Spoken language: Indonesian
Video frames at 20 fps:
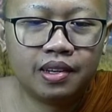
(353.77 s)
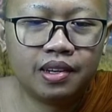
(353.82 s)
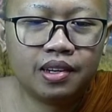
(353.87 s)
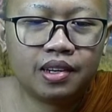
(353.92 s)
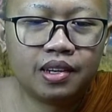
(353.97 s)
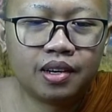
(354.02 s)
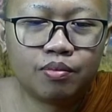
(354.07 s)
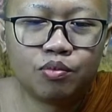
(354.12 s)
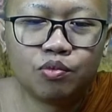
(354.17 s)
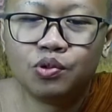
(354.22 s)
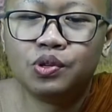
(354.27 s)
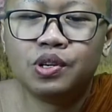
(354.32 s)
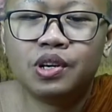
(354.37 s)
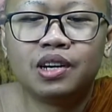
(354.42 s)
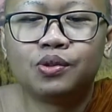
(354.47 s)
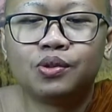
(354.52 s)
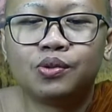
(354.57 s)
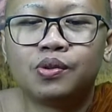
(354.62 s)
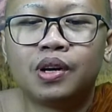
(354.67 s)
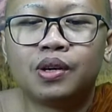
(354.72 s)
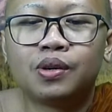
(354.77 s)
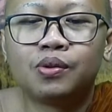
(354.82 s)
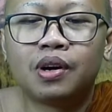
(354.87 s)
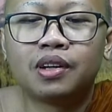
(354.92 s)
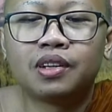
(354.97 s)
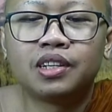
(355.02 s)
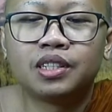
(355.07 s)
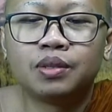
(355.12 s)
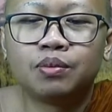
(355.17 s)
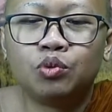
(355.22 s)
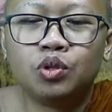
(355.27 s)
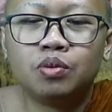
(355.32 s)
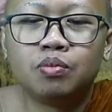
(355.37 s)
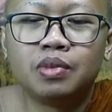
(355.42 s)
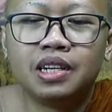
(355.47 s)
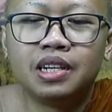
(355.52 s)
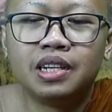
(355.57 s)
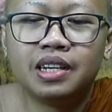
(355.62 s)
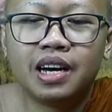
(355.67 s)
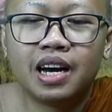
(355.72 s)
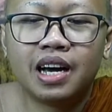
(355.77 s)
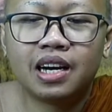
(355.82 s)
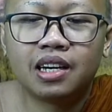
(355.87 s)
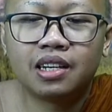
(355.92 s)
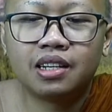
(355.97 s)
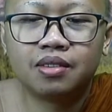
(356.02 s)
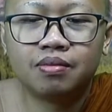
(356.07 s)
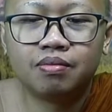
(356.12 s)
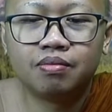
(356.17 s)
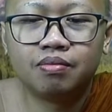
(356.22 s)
Kemudian kura-kura tersebut mendengar